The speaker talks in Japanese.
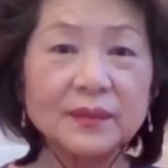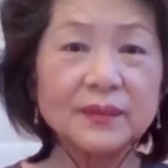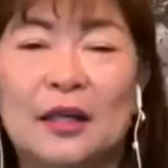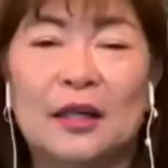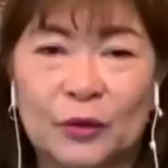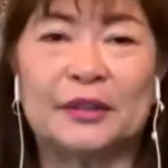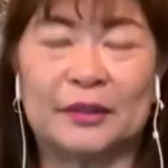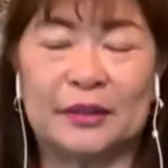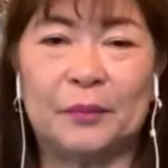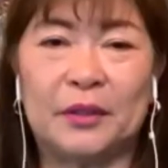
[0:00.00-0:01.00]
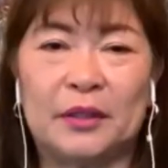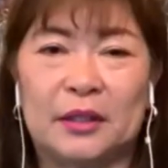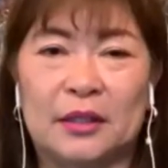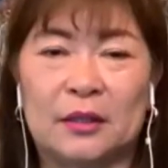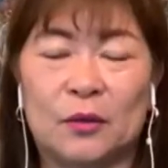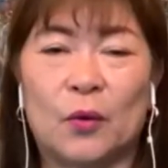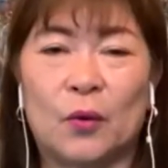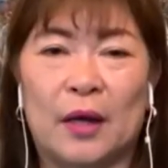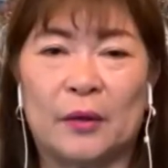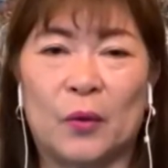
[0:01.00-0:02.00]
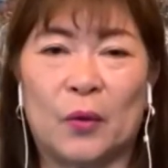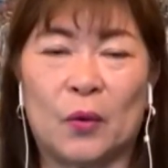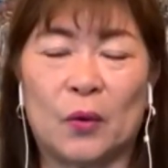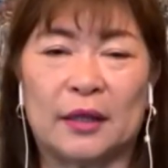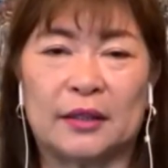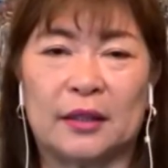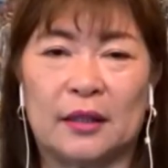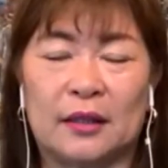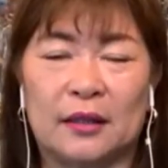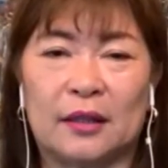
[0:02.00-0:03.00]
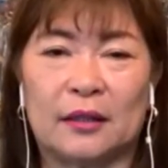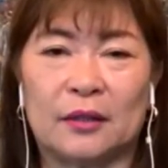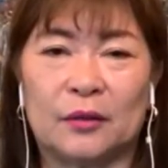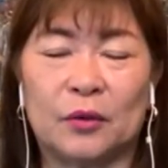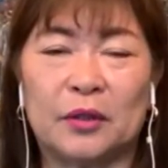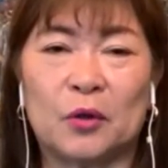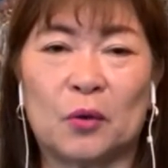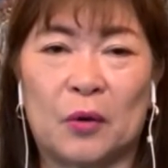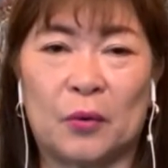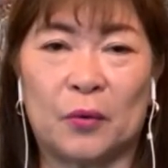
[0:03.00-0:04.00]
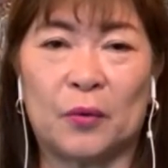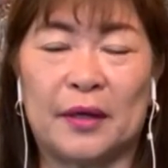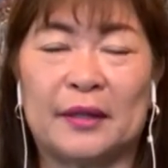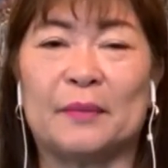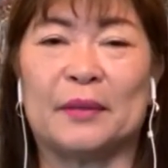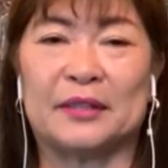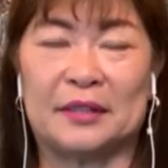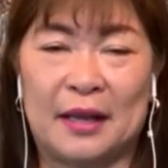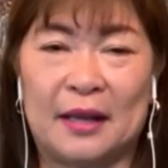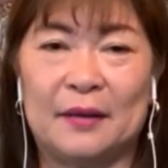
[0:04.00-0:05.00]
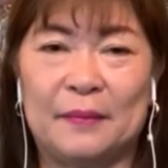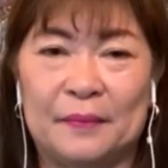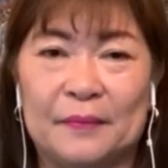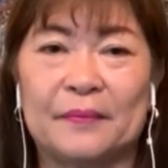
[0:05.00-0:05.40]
そうですね。ビーチを、あの、貸していただくのに許可を得てますね。う